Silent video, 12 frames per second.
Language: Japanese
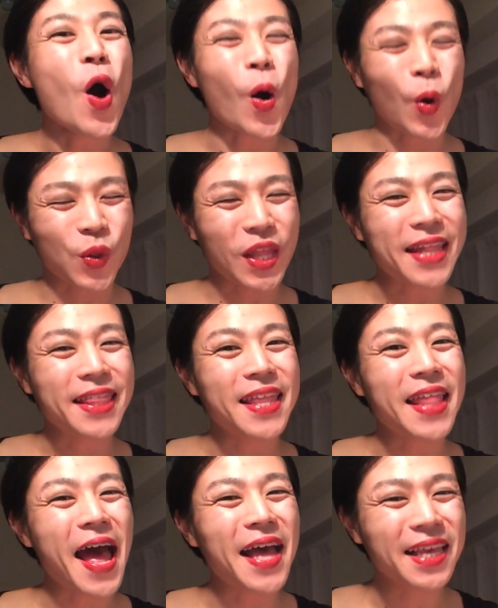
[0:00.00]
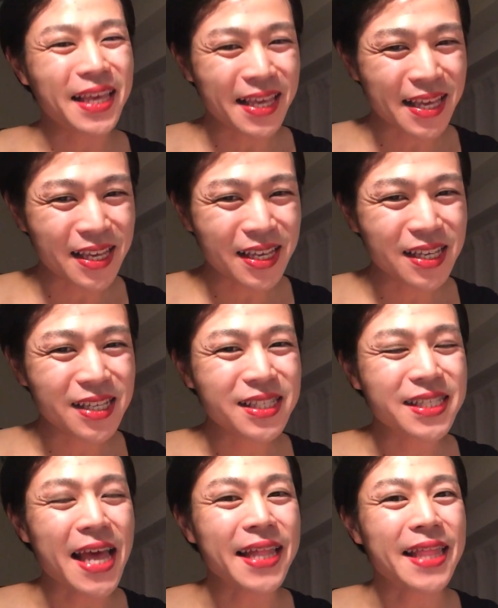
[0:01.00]
怠ってない
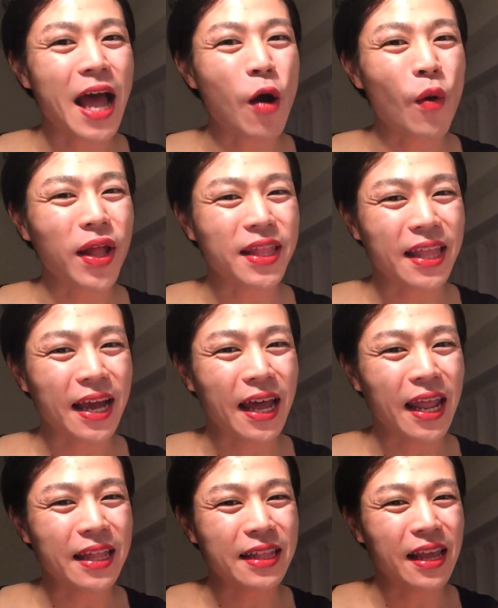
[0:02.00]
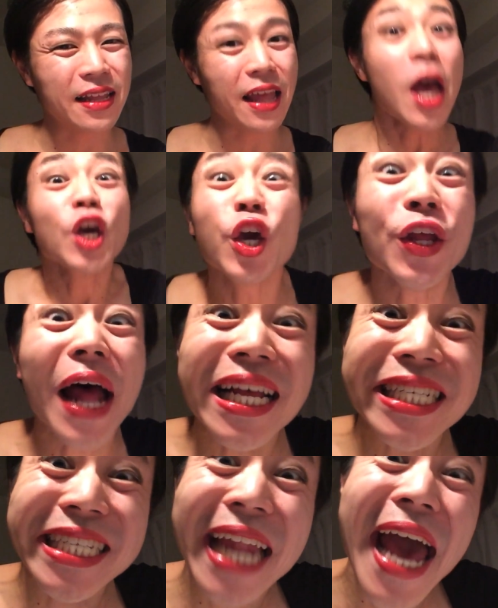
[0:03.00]
センター終わったからって言って、油
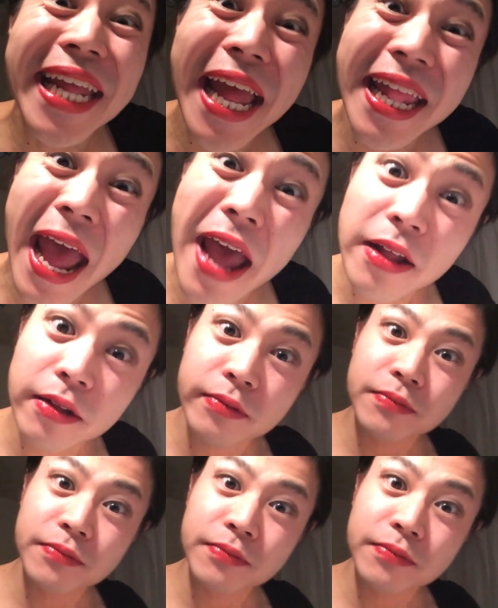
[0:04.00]
断しないでね